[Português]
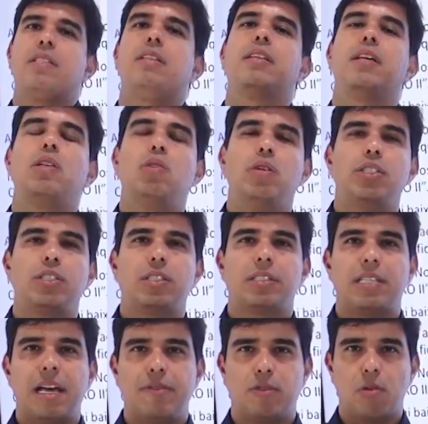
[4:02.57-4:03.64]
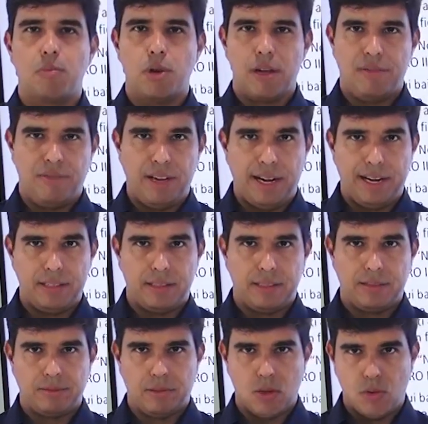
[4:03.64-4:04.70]
anteriores que servem como
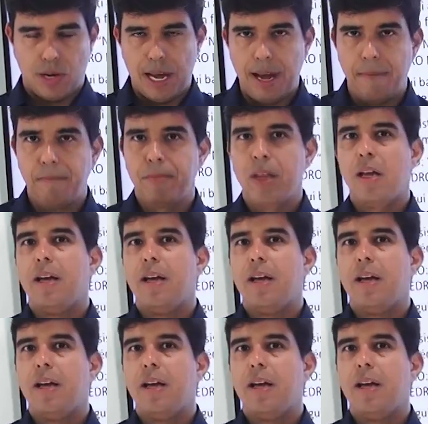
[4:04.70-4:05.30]
referência, tá ok?